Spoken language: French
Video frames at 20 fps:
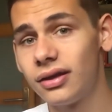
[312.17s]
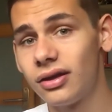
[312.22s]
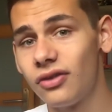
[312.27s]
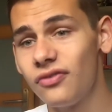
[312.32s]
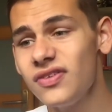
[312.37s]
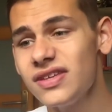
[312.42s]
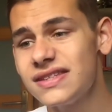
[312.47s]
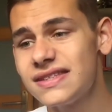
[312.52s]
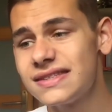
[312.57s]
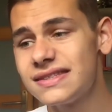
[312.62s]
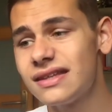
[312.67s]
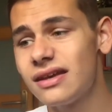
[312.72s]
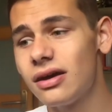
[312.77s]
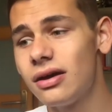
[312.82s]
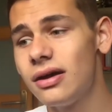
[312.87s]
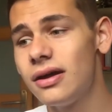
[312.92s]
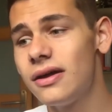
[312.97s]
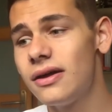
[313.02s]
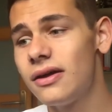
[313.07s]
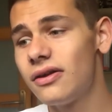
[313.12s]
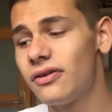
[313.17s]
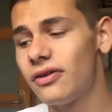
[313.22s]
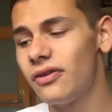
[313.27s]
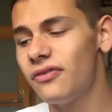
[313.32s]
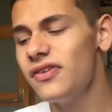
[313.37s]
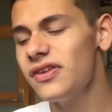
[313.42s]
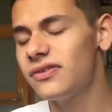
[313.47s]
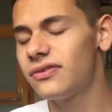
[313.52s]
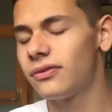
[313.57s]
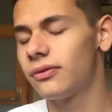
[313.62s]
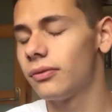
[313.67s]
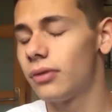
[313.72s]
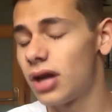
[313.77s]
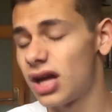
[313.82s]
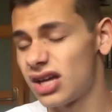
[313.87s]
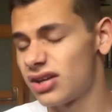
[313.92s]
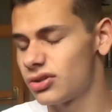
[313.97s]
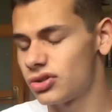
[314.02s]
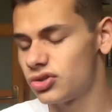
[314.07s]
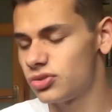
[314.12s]
En fait, c'est ça. En fait,
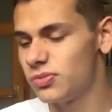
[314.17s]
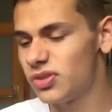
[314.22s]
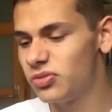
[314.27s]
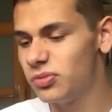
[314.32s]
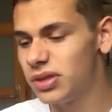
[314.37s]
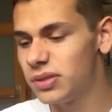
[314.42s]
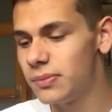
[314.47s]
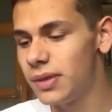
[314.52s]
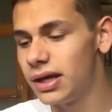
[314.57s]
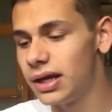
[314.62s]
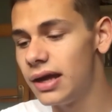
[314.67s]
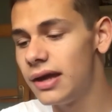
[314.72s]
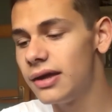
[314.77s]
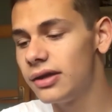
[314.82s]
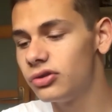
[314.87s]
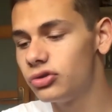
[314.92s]
ah, je m'explique mal.